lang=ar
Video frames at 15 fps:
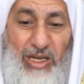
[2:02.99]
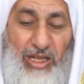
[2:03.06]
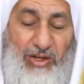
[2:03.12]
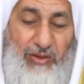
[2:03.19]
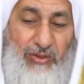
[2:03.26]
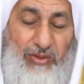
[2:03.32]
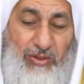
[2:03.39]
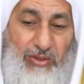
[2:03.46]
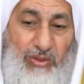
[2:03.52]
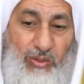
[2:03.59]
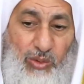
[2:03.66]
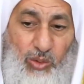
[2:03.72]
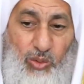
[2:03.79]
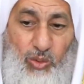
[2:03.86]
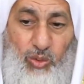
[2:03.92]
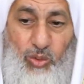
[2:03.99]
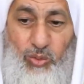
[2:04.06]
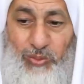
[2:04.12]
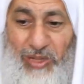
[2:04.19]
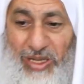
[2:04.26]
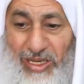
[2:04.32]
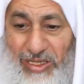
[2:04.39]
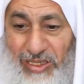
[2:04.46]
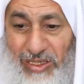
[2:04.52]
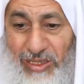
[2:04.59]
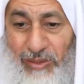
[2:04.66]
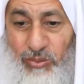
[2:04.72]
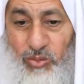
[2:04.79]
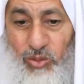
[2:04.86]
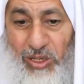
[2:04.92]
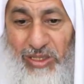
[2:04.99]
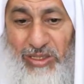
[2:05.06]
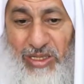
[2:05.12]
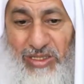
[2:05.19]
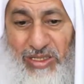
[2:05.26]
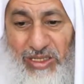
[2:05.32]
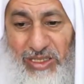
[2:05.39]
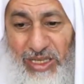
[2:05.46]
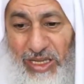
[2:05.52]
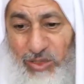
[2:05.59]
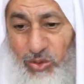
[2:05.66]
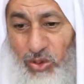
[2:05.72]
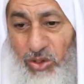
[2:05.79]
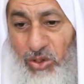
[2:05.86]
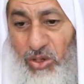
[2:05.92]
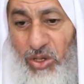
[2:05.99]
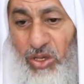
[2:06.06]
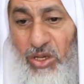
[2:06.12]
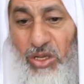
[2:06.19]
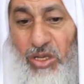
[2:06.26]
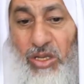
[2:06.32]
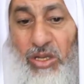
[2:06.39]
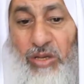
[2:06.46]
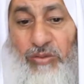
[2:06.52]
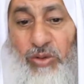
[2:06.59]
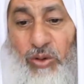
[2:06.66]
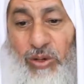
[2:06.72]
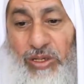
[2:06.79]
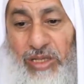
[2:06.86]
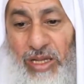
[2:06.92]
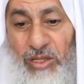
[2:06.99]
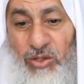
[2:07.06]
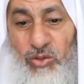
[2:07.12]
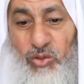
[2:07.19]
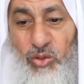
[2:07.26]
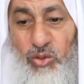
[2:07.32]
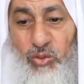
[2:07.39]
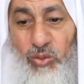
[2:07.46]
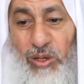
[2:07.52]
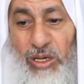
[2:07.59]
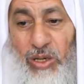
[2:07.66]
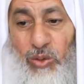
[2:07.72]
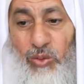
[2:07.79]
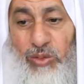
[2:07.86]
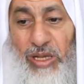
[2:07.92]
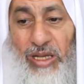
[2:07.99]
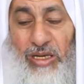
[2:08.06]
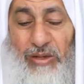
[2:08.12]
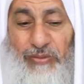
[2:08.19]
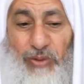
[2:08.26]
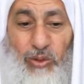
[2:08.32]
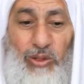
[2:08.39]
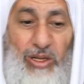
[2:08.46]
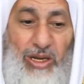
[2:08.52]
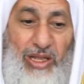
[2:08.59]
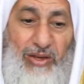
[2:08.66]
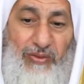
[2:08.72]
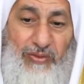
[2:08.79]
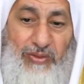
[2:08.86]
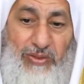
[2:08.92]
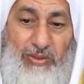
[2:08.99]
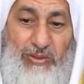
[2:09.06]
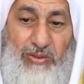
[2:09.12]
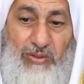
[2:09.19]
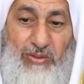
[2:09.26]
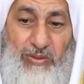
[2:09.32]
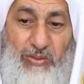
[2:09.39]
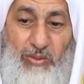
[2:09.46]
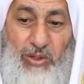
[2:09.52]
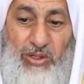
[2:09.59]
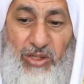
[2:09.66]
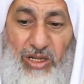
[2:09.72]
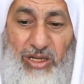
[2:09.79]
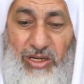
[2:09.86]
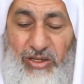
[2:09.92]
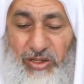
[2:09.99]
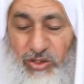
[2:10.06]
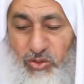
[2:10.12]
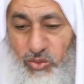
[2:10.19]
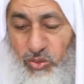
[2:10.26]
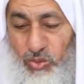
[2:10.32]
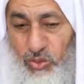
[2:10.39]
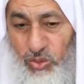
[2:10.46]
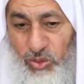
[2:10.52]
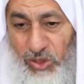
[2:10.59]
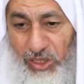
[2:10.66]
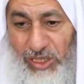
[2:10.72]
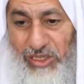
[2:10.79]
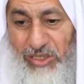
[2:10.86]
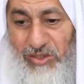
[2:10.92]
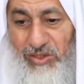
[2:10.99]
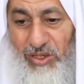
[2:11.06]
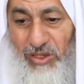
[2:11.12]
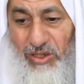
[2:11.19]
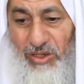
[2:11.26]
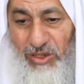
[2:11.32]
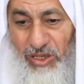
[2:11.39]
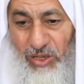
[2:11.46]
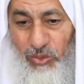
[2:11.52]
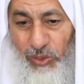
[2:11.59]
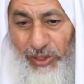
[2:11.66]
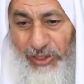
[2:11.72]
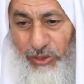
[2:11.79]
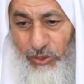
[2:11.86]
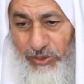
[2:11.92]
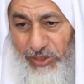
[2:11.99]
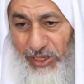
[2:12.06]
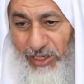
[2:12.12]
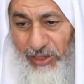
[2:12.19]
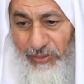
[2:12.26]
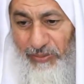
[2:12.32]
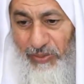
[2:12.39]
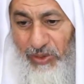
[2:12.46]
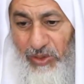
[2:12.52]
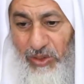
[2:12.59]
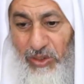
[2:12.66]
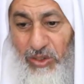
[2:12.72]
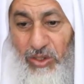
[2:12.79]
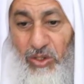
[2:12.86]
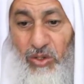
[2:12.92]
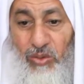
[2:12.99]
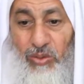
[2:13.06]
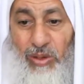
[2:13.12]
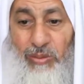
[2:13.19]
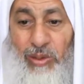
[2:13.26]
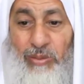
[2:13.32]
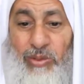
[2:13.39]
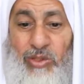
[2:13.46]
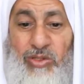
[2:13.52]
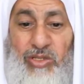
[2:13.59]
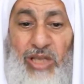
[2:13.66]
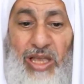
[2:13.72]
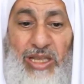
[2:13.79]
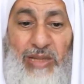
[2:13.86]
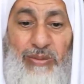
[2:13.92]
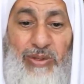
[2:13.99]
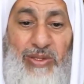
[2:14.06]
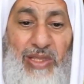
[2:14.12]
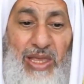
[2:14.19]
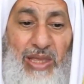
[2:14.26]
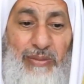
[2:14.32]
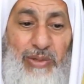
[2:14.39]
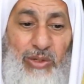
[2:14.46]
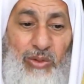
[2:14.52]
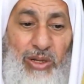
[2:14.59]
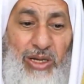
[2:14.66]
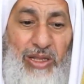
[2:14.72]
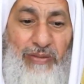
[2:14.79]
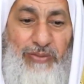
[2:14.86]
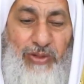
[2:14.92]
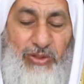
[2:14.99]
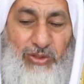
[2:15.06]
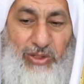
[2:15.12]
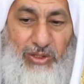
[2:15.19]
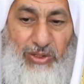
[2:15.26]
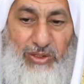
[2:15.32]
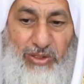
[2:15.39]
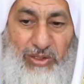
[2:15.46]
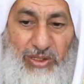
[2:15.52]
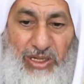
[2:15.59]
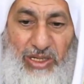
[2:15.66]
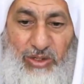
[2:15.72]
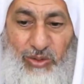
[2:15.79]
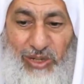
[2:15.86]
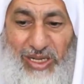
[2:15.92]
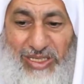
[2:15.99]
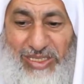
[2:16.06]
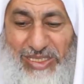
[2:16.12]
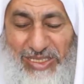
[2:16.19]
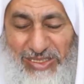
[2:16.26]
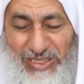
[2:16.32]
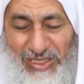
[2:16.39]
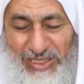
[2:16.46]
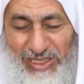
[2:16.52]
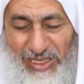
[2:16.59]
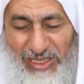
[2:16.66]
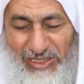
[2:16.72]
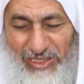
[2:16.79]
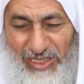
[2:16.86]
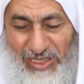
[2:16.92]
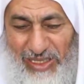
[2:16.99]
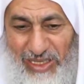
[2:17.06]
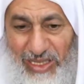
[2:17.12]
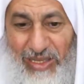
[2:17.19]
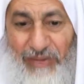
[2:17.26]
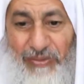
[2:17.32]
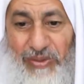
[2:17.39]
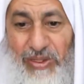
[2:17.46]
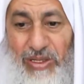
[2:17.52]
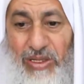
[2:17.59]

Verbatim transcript: الأرض وكل مال لم تؤد زكاته فهو كنز ولو كان فوق الأرض وقال رسول الله صلى الله عليه وسلم وما من صاحب ذهب ولا فضة لا يؤدي زكاتها